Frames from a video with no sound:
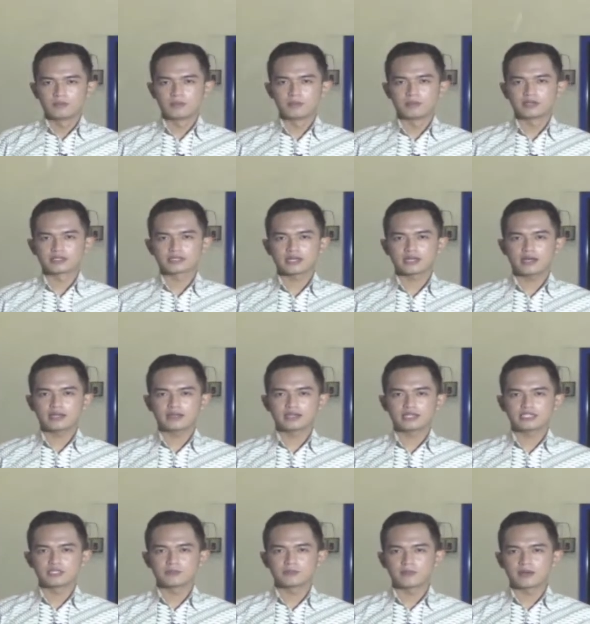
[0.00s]
Pemirsa
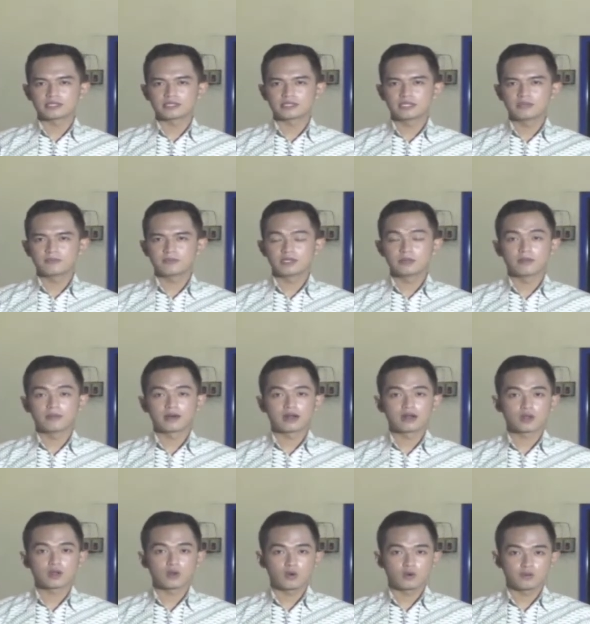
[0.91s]
antisipasi
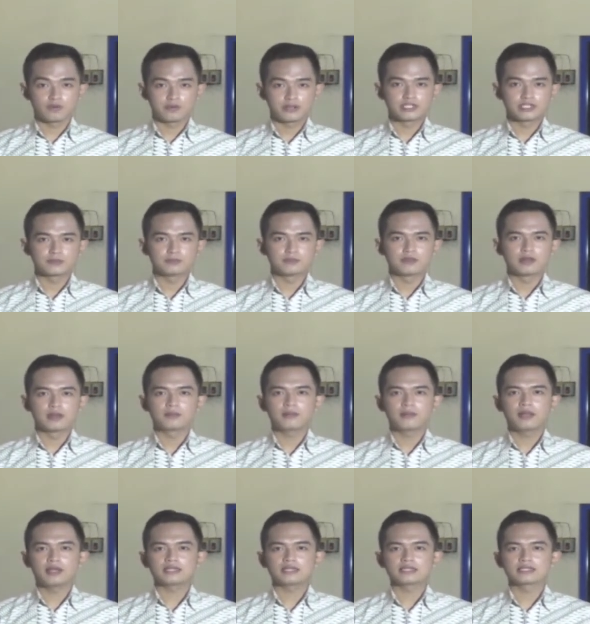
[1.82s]
penyebaran COVID-19
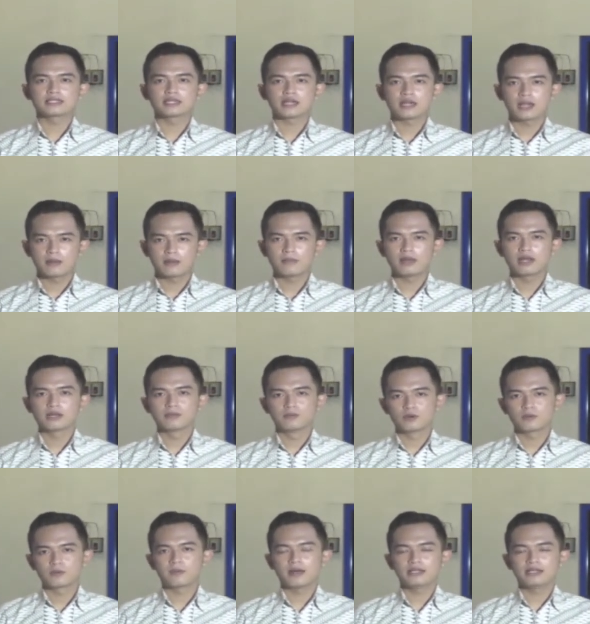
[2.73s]
selama
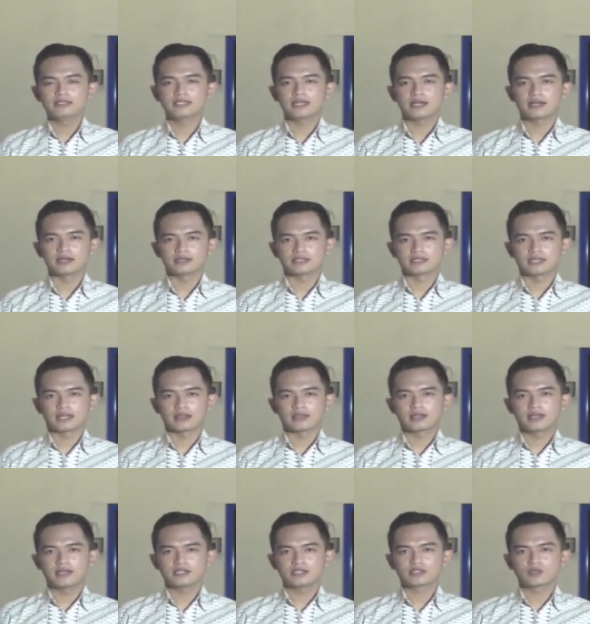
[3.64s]
libur panjang,
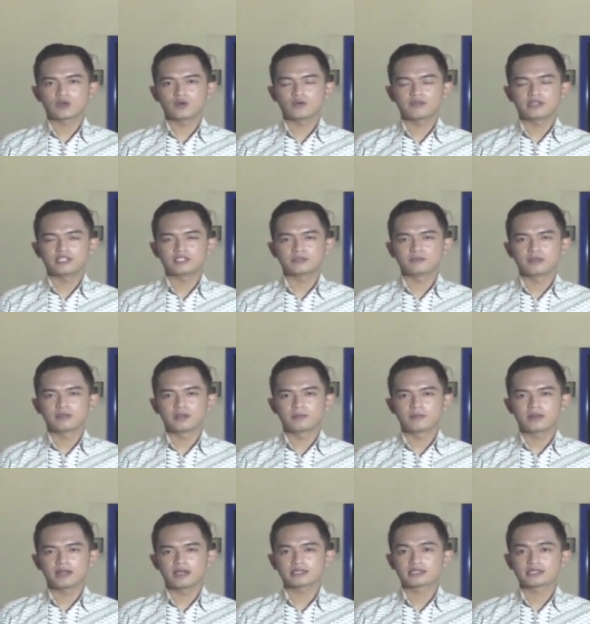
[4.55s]
Satgas
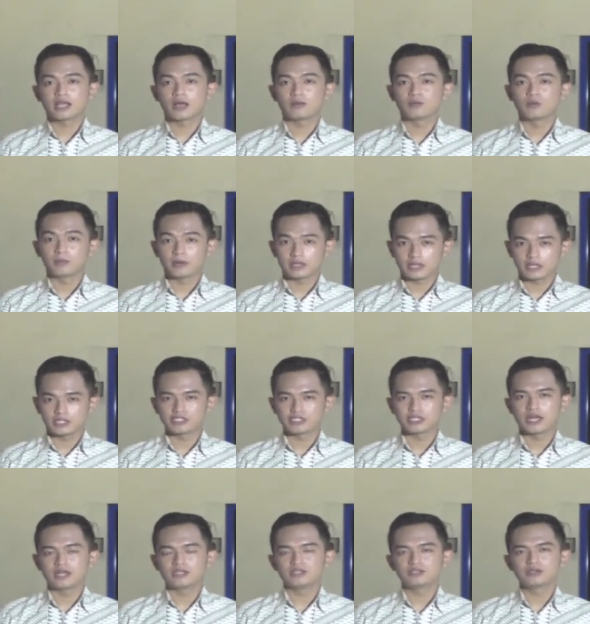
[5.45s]
COVID-19 Kabupaten
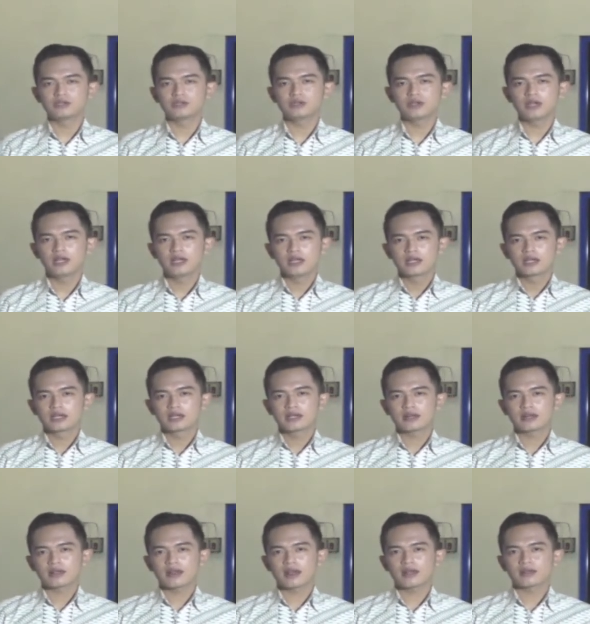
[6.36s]
Cianjur
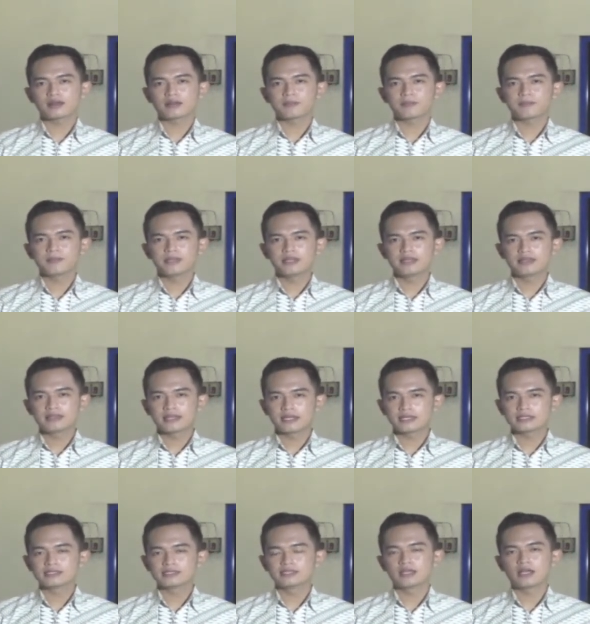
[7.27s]
gelar rapid
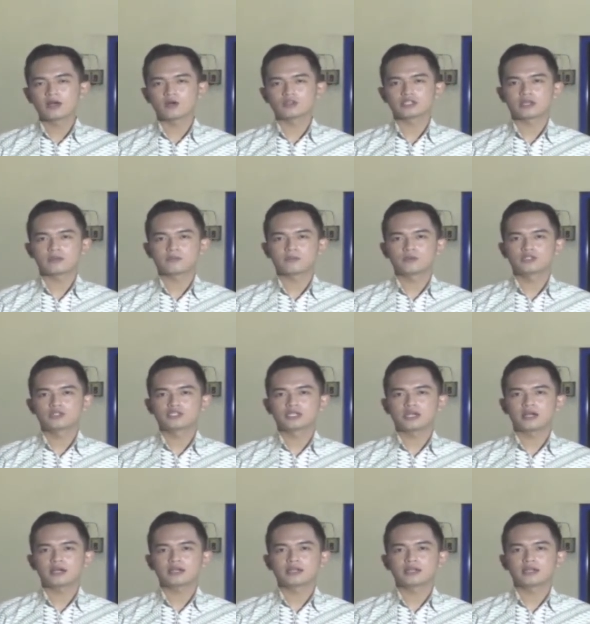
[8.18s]
test di kawasan
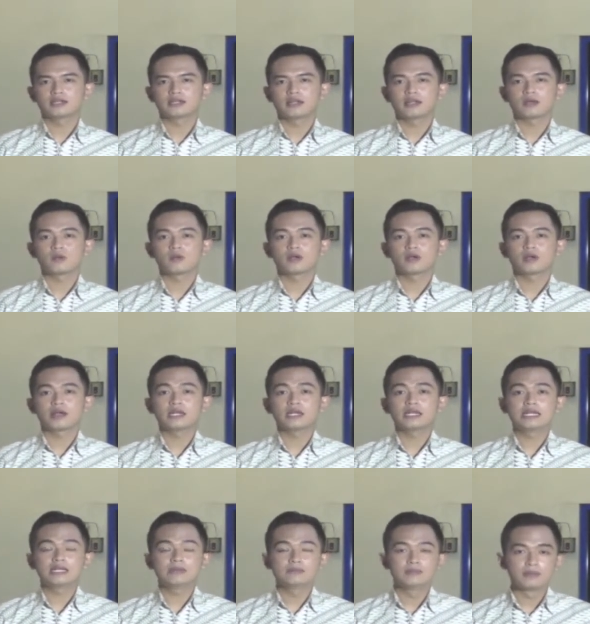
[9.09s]
puncak yang
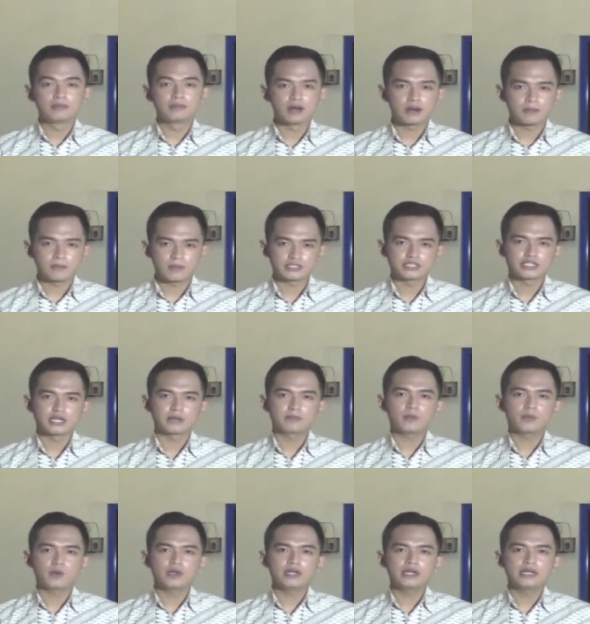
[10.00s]
dilakukan di beberapa
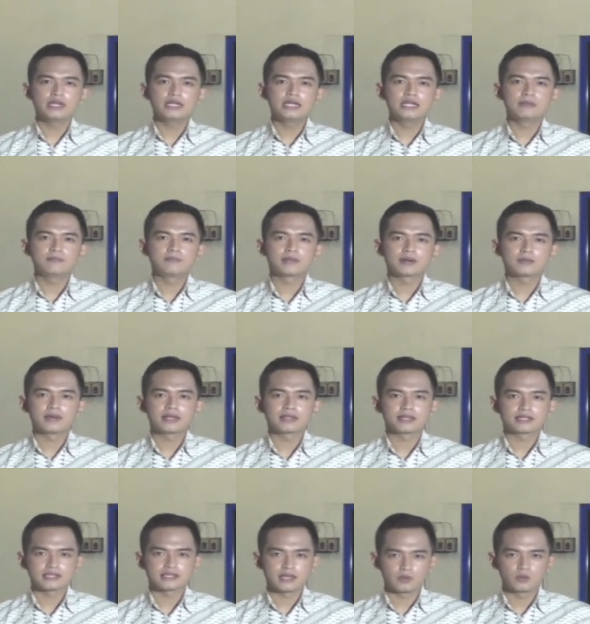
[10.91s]
checkpoint di
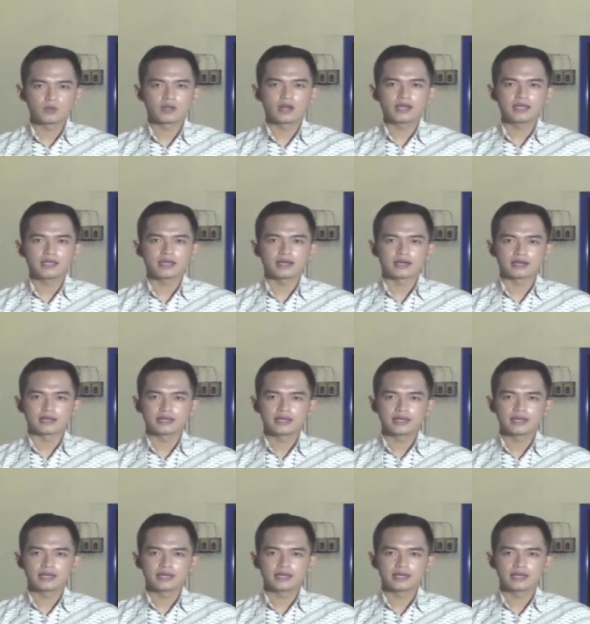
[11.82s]
perbatasan wilayah.